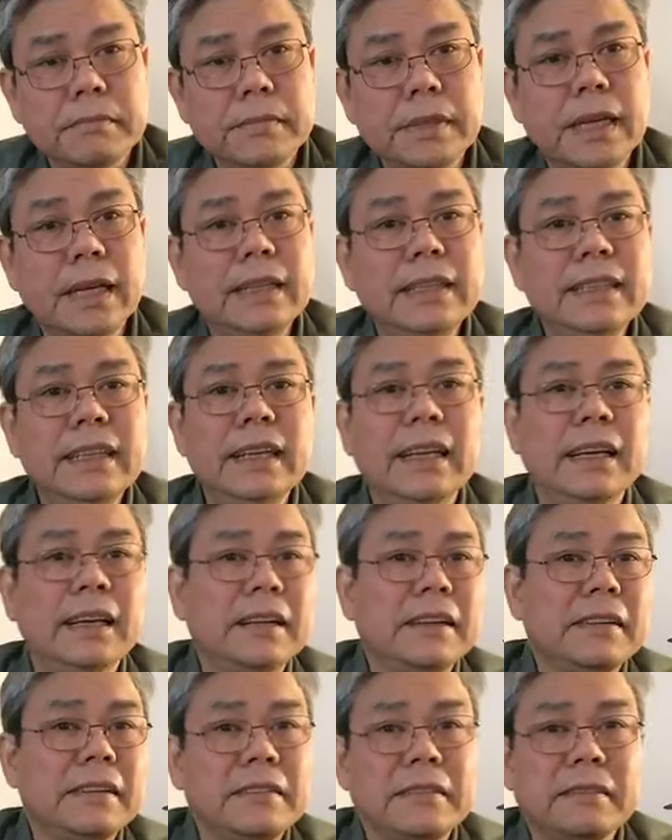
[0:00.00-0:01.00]
Gần như
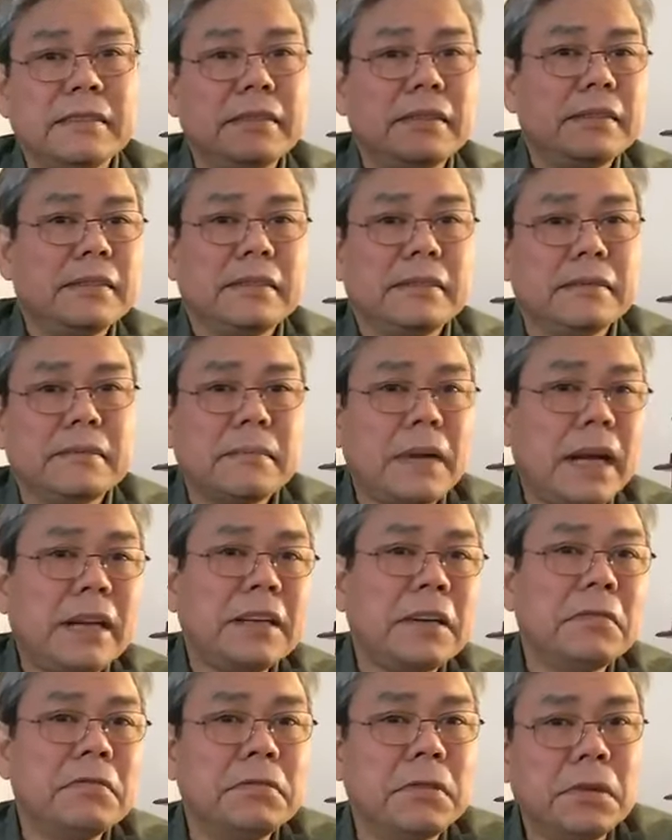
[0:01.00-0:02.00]
là ờ, bán
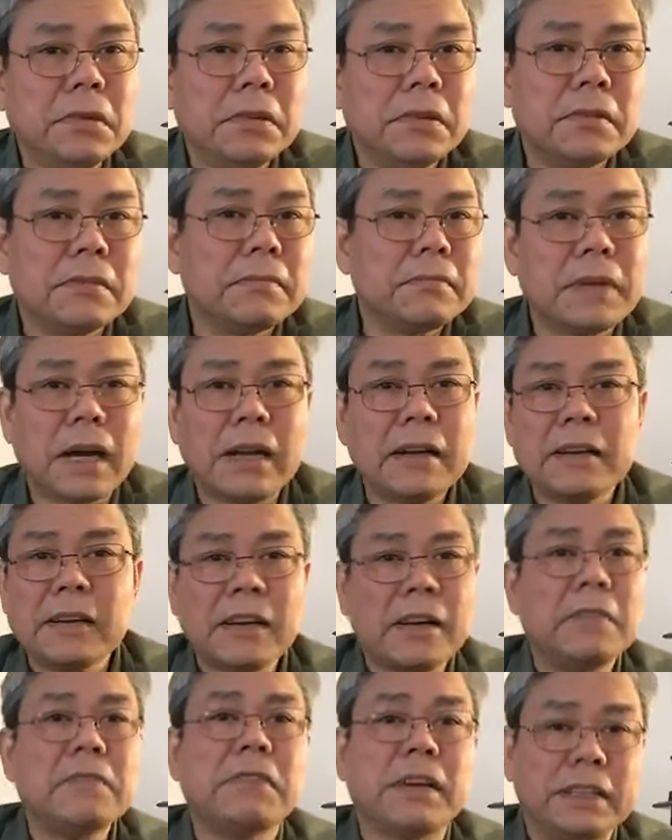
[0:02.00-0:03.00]
không vốn, bán
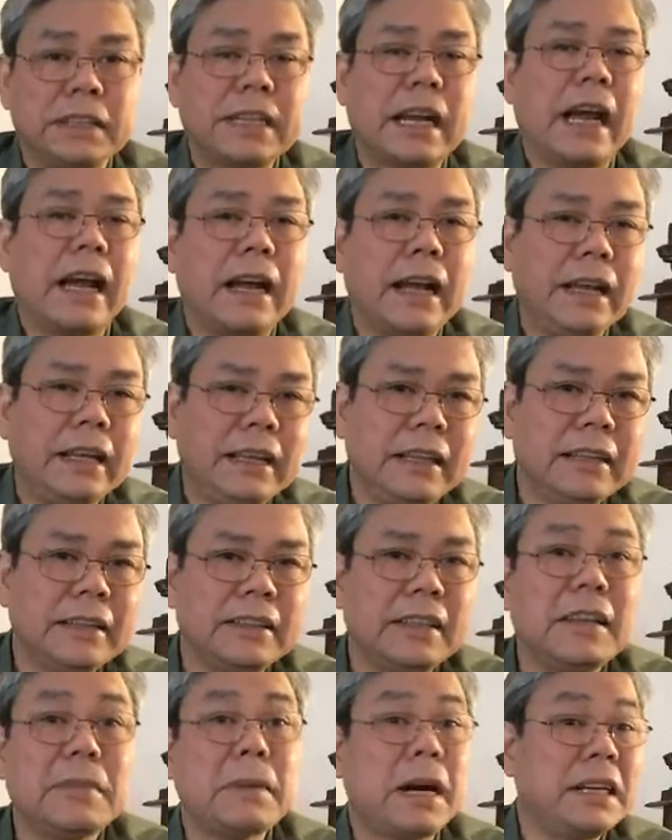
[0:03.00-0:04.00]
không phải trả ngay,
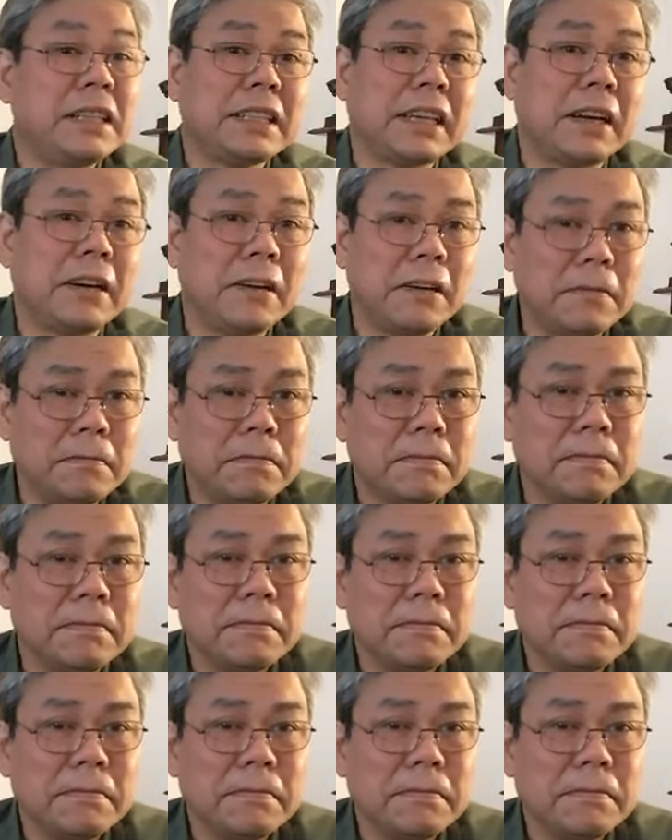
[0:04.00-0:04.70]
tức là bán trả góp.